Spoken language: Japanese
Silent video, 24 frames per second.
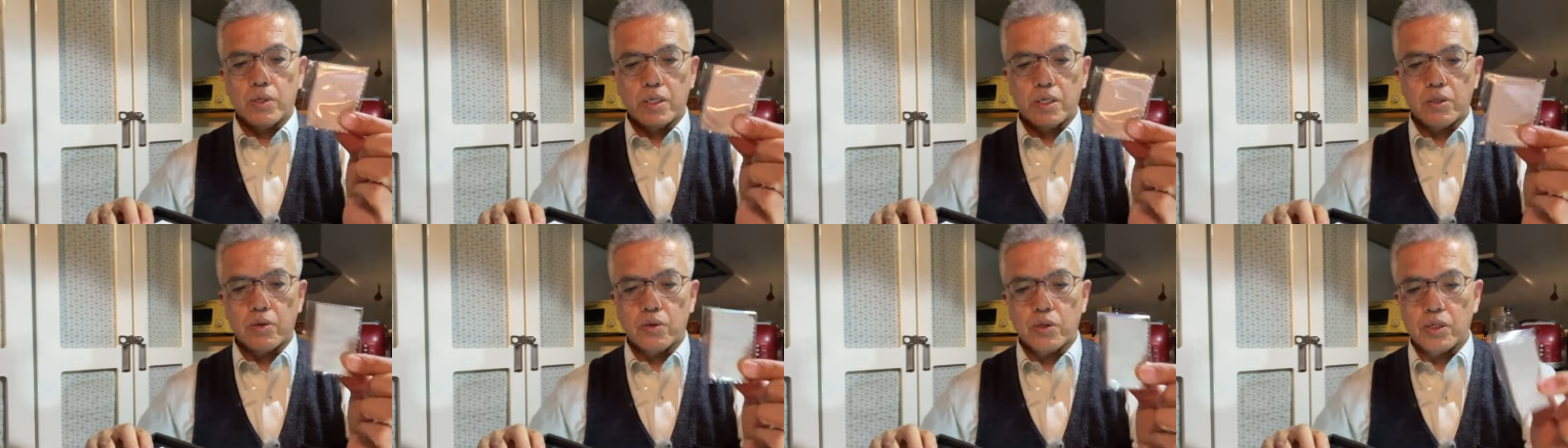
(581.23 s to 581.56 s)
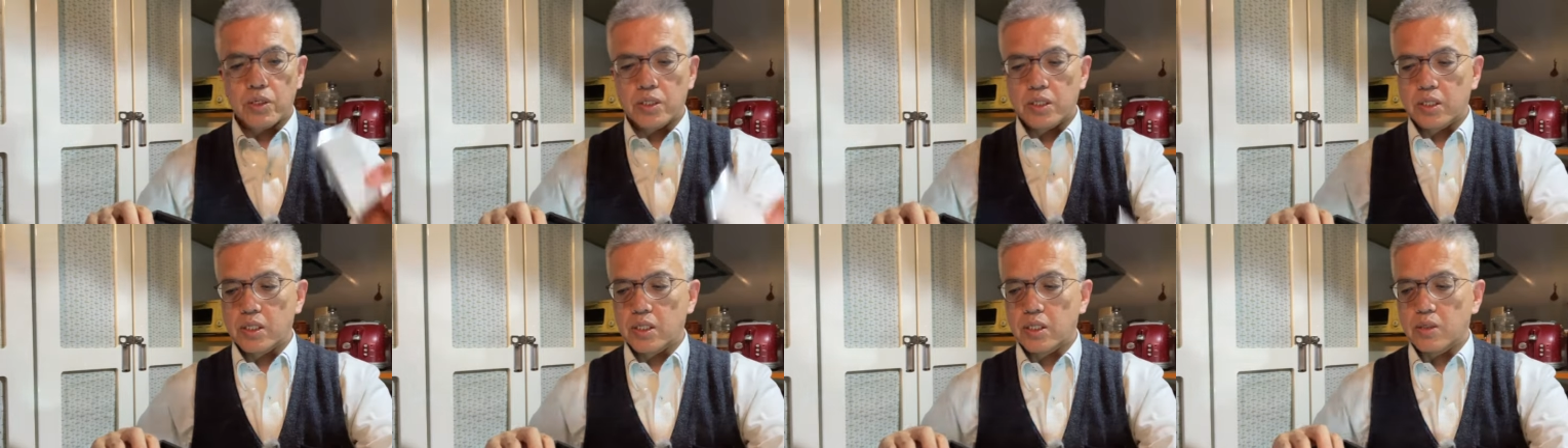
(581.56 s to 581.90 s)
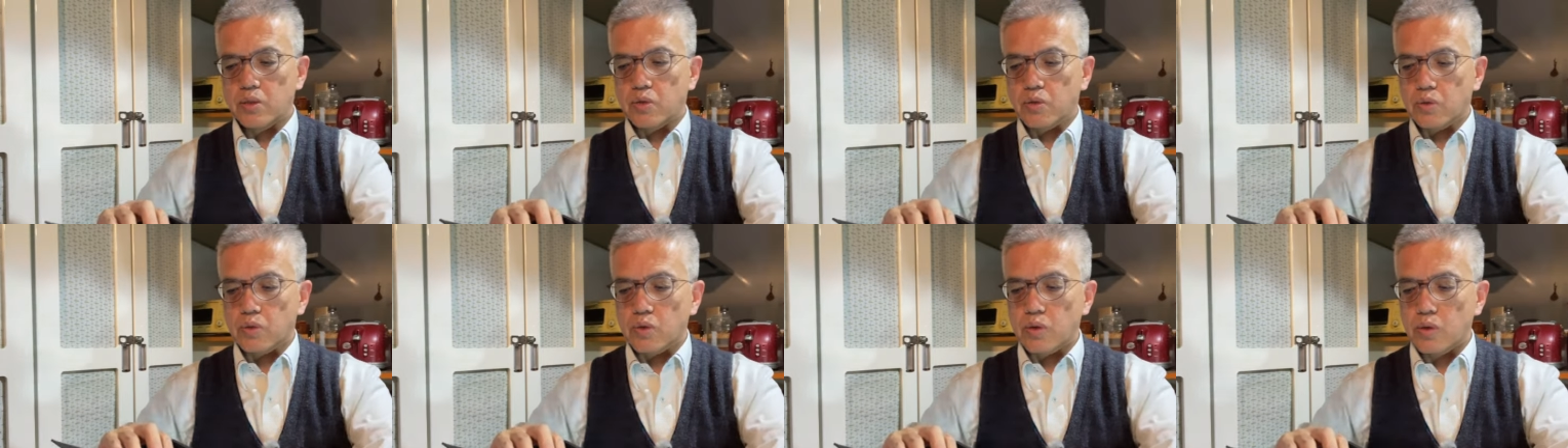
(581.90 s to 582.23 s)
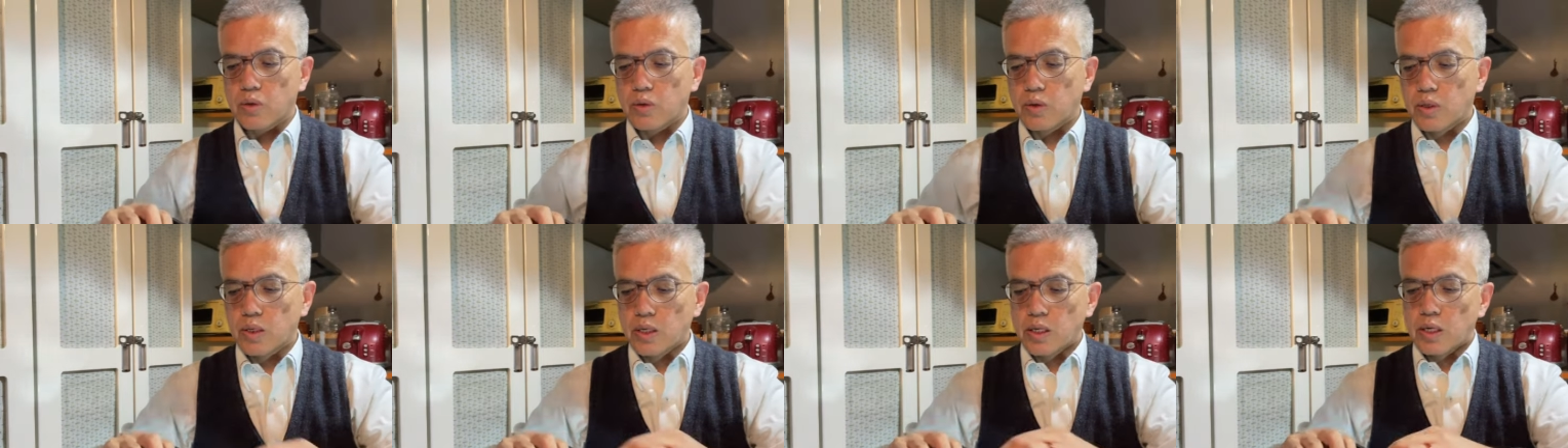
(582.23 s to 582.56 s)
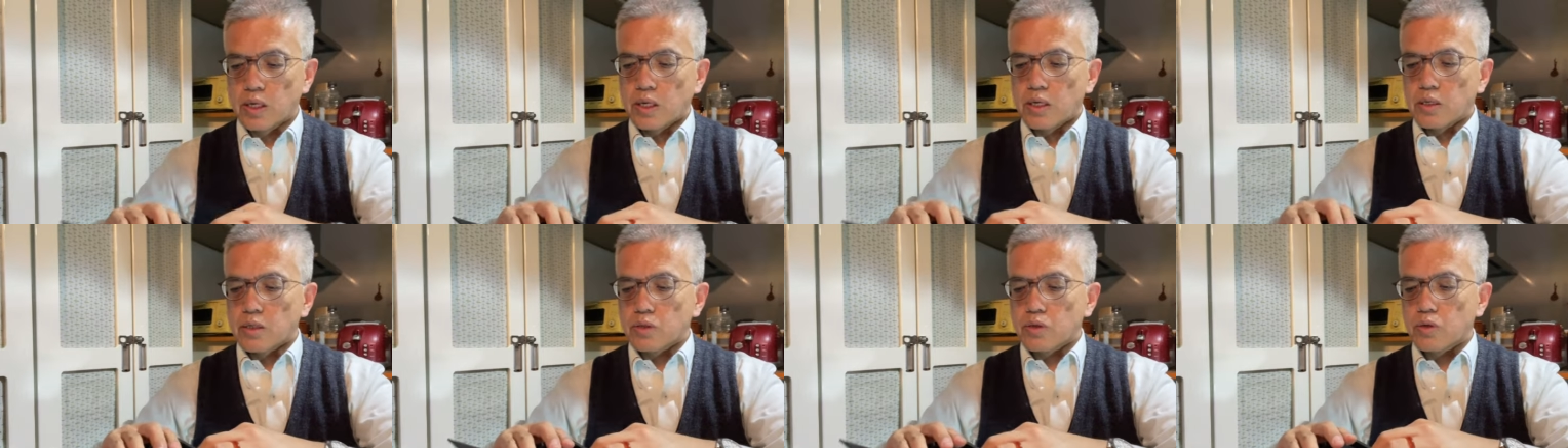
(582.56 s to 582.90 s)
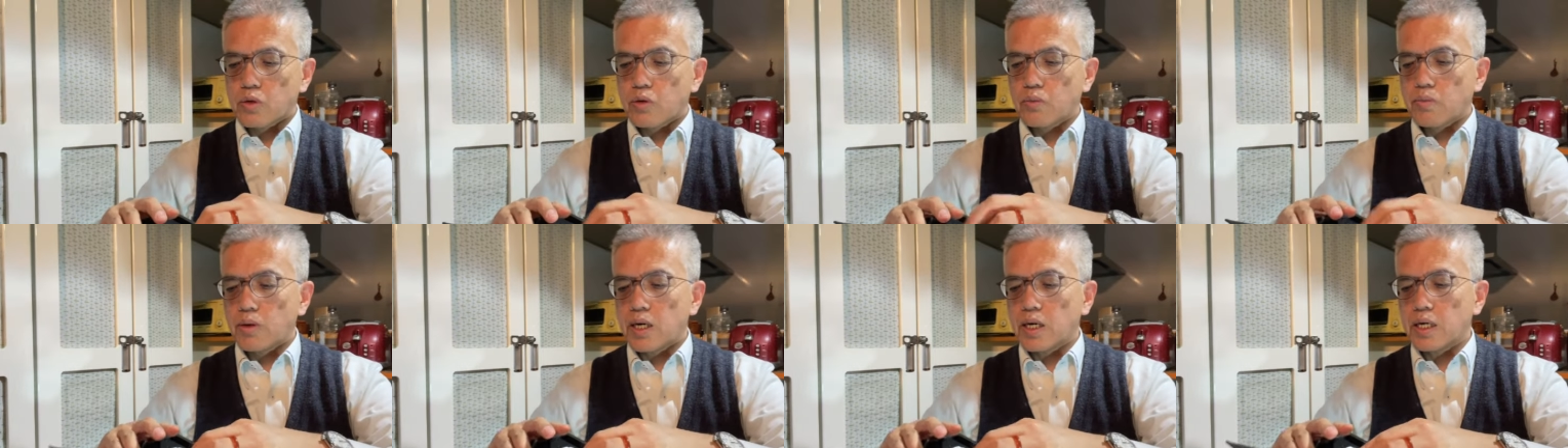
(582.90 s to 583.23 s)
き取りシートとそ
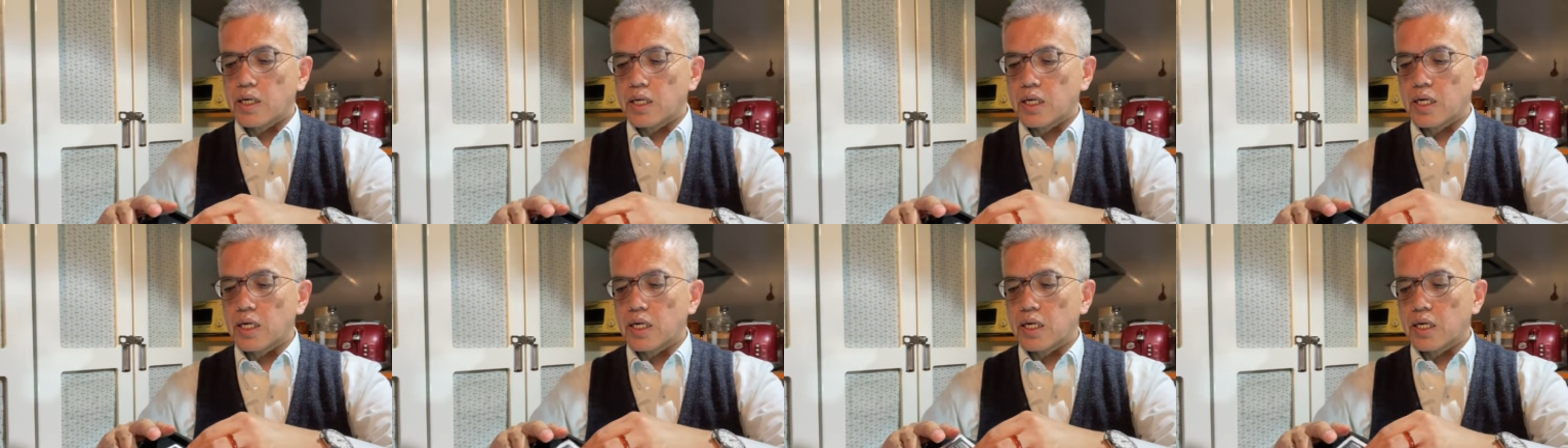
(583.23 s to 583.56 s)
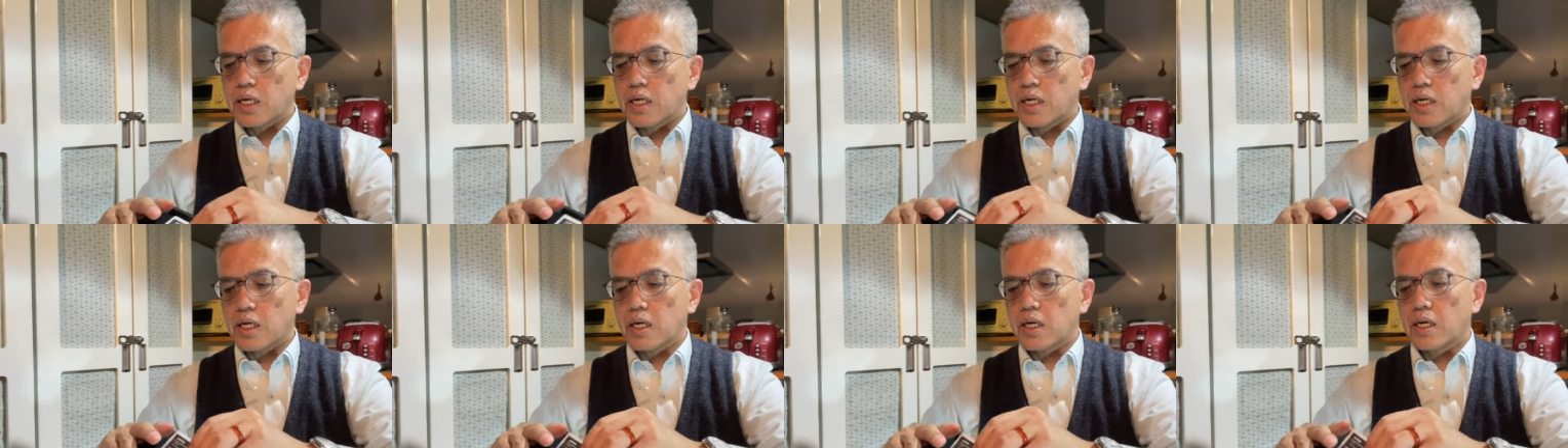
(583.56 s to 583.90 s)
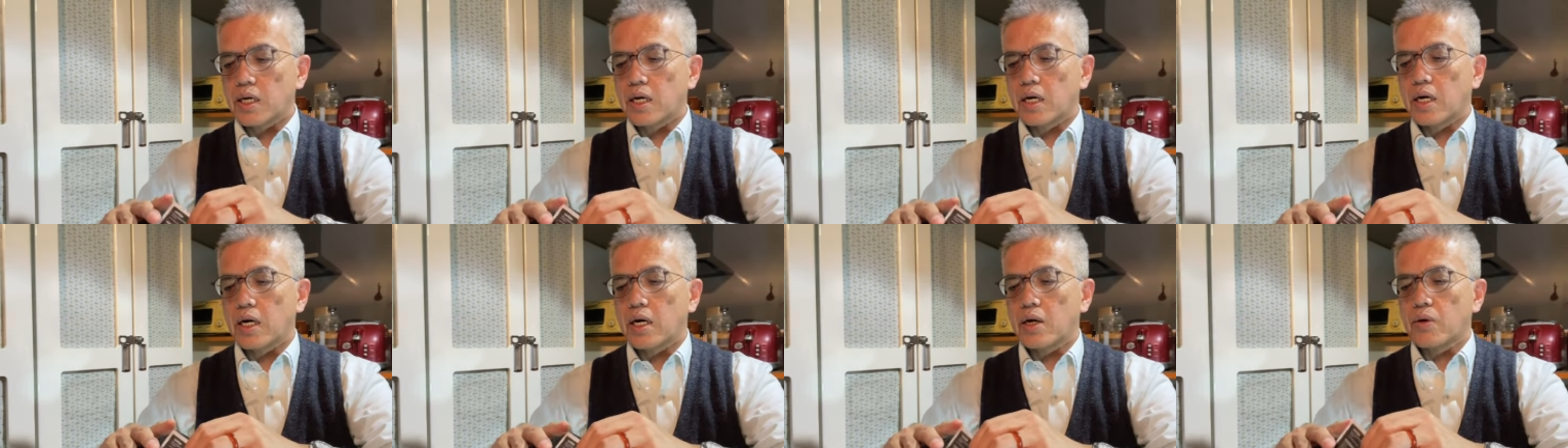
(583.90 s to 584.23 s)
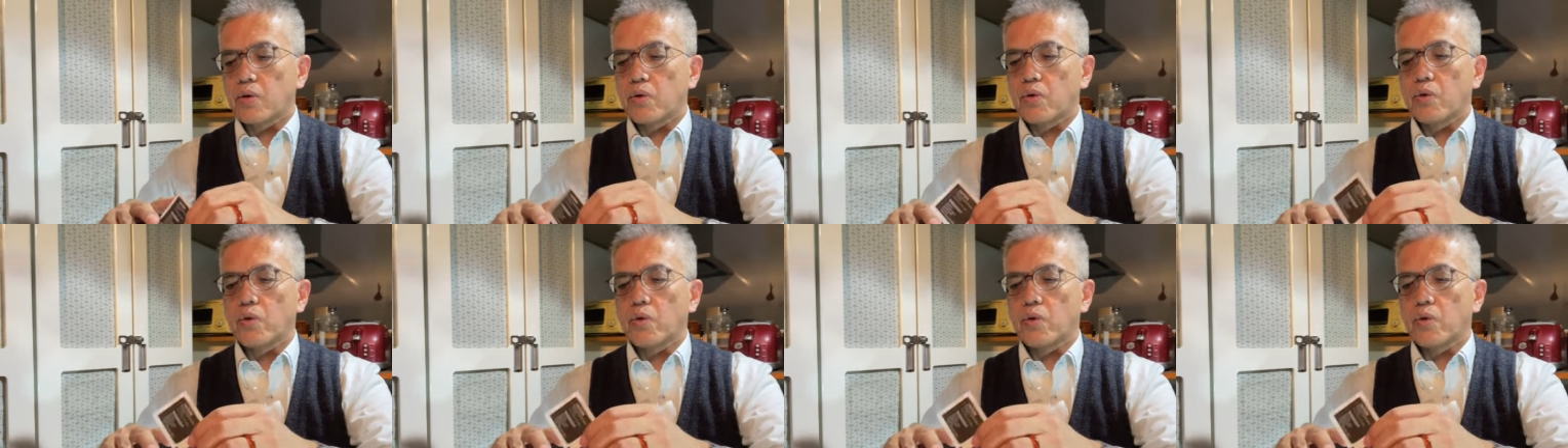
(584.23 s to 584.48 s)
の前にあの